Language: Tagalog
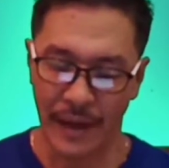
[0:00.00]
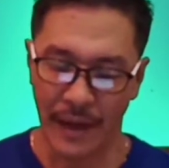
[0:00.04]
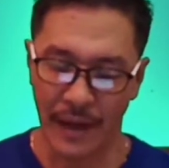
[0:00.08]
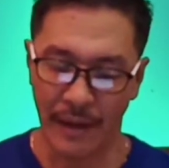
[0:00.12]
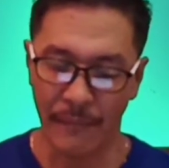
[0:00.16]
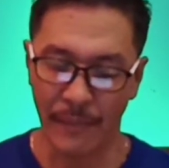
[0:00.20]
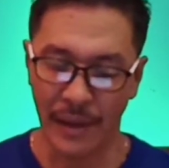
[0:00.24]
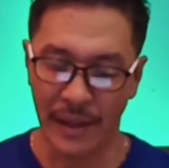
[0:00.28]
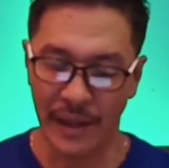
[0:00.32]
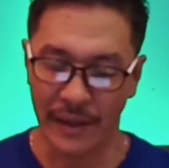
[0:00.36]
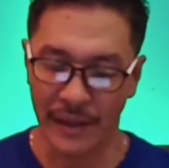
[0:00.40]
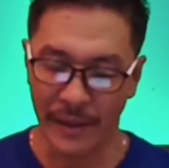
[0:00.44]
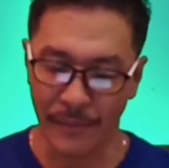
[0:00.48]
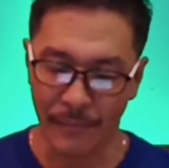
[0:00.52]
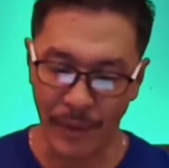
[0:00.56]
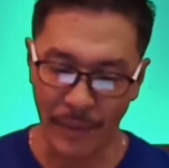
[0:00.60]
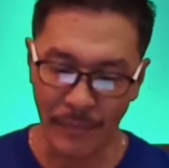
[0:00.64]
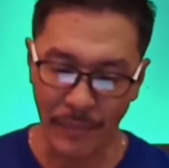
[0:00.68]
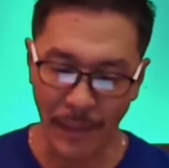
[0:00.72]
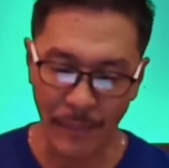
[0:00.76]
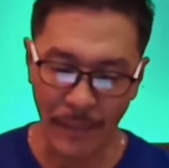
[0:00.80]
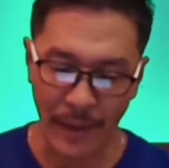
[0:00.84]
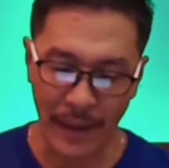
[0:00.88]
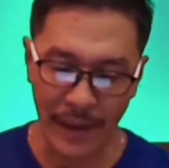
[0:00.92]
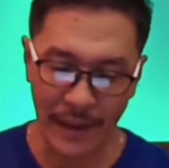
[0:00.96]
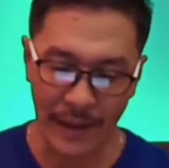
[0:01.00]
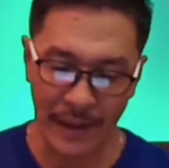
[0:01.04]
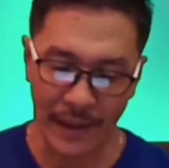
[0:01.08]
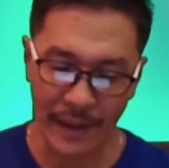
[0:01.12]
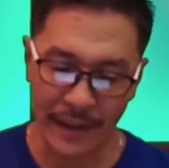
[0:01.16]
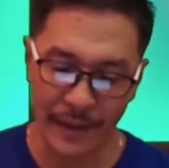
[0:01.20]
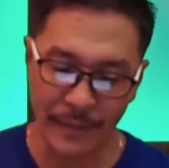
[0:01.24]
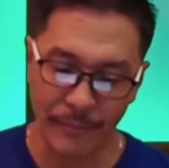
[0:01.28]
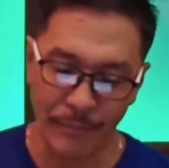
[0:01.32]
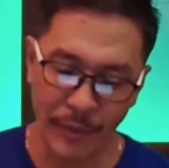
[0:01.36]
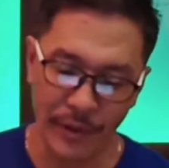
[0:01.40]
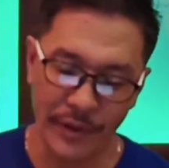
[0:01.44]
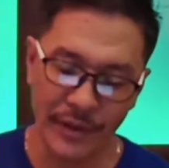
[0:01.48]
Ang malaking
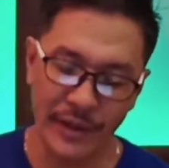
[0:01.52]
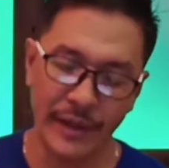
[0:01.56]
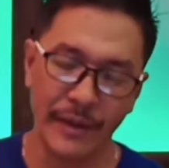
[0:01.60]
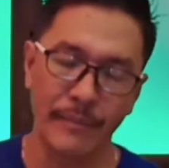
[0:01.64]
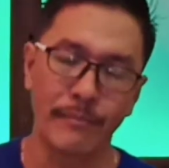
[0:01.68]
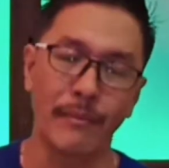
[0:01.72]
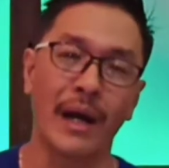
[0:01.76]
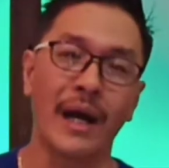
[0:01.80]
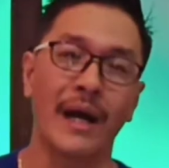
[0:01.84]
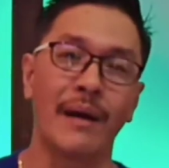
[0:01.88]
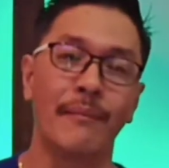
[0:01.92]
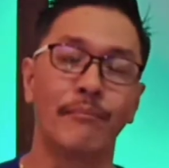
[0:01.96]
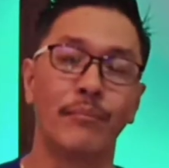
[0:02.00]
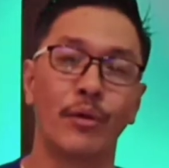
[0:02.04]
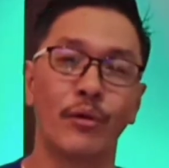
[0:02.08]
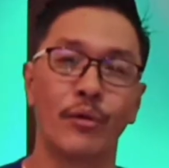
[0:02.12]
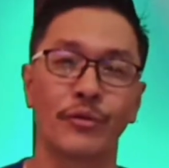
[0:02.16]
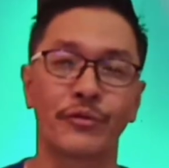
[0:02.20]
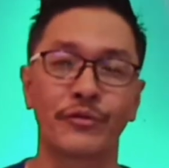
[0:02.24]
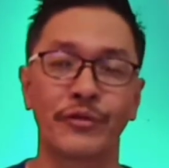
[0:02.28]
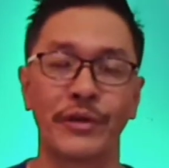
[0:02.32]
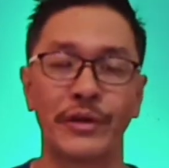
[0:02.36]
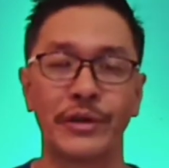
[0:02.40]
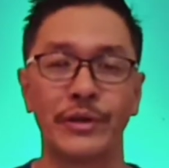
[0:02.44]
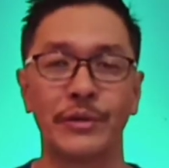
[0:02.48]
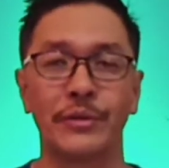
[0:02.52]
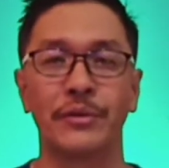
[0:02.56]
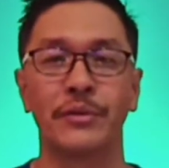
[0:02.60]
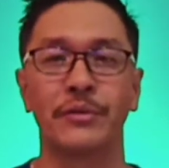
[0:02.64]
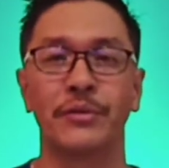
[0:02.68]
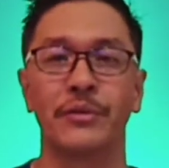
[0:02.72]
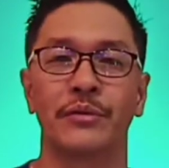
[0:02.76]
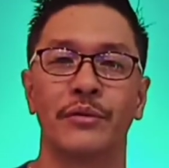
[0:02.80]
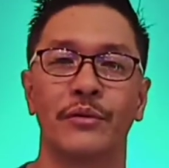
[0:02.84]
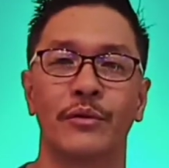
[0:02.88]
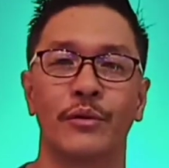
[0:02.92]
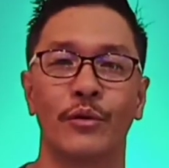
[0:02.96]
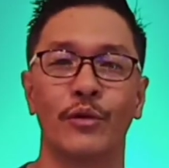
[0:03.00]
pagpapala ay pwedeng makabuo sa iyo
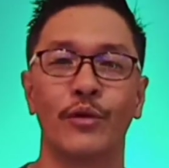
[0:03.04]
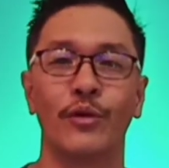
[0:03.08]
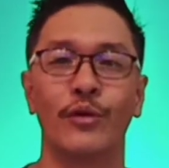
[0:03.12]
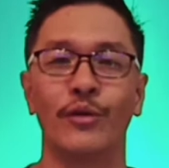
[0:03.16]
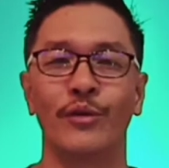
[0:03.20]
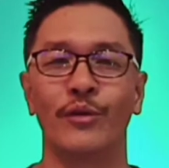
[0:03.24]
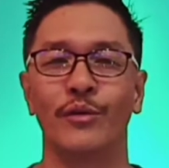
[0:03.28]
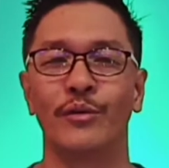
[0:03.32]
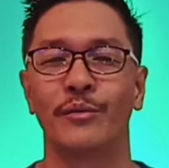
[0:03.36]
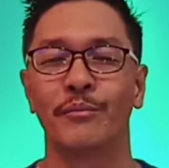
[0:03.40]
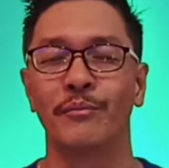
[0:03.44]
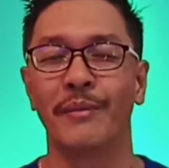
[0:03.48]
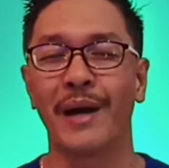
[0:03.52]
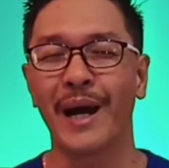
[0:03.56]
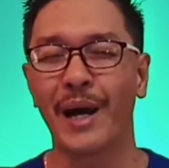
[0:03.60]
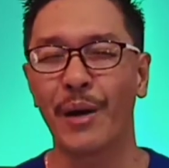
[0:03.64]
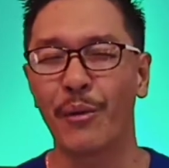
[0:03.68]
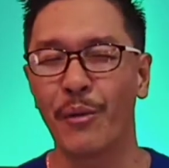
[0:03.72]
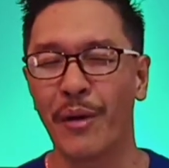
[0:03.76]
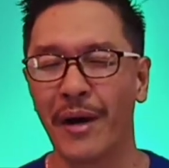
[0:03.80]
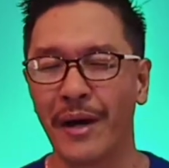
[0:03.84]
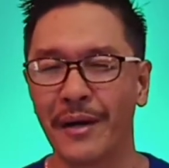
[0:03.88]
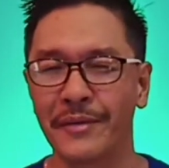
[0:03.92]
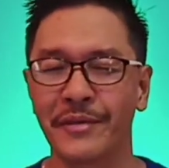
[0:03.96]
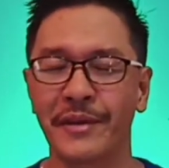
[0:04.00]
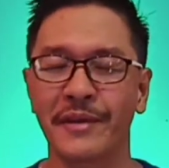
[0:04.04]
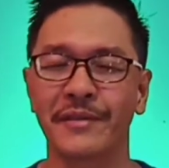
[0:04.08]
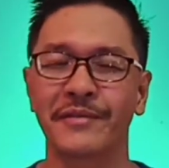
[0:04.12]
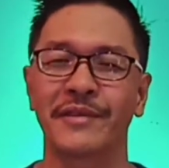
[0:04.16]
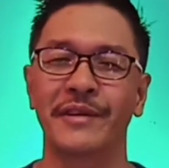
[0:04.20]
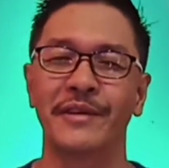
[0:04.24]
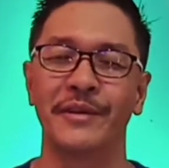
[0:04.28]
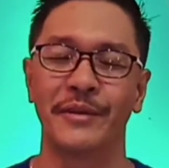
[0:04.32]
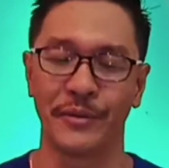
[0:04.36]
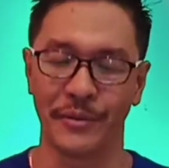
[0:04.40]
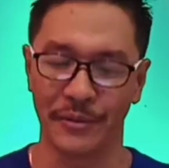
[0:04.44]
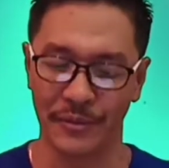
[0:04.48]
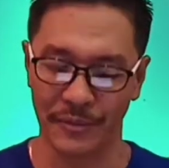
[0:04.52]
o makawasak
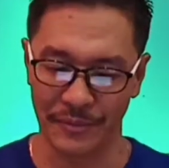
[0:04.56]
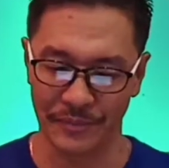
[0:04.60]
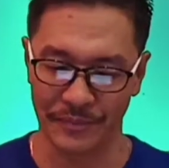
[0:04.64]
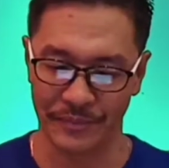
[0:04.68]
sa iyo.